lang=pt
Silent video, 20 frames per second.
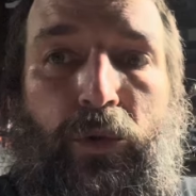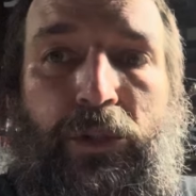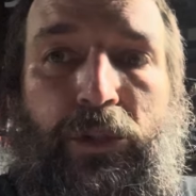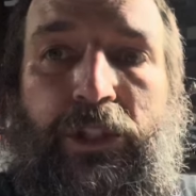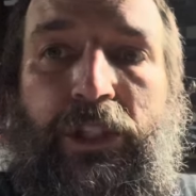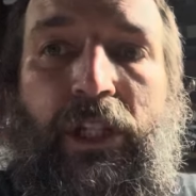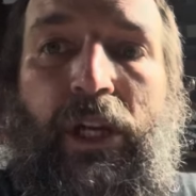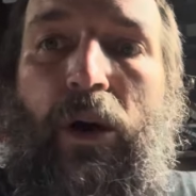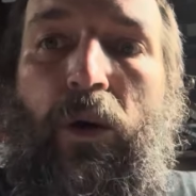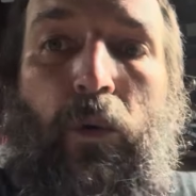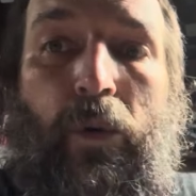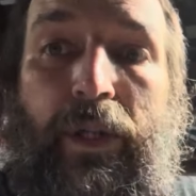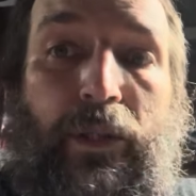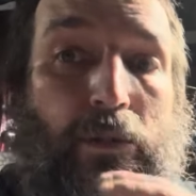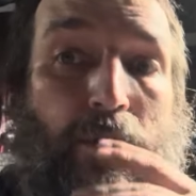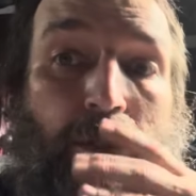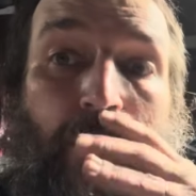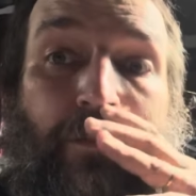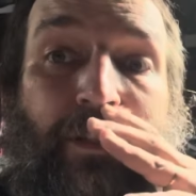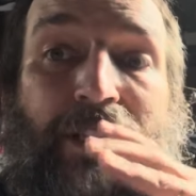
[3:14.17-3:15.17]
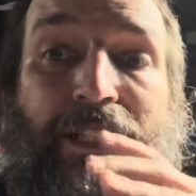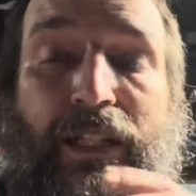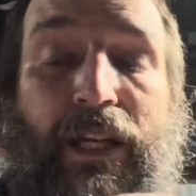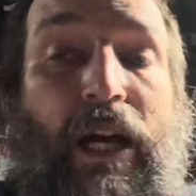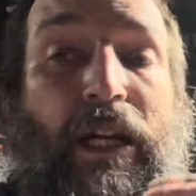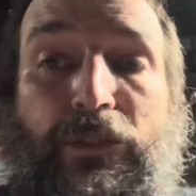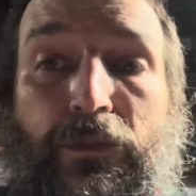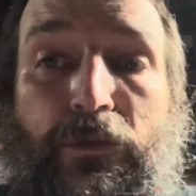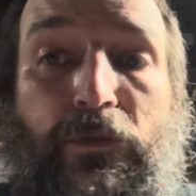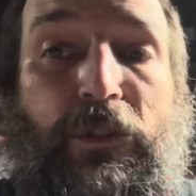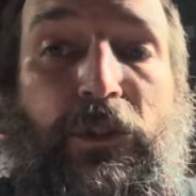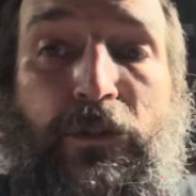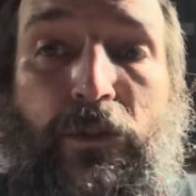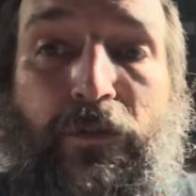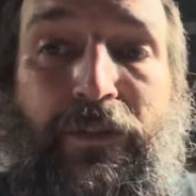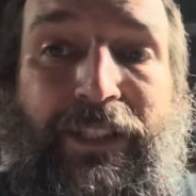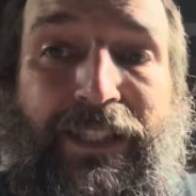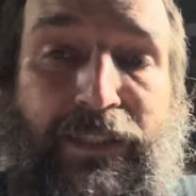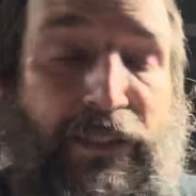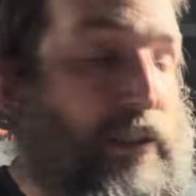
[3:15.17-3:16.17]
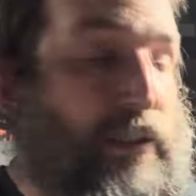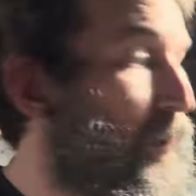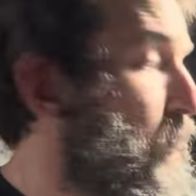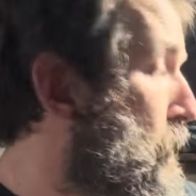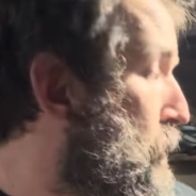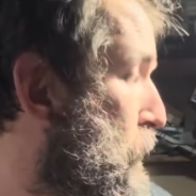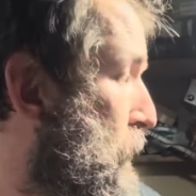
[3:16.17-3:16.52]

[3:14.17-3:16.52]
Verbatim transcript: tinha o Windows 90... Antes do Windows 95, pra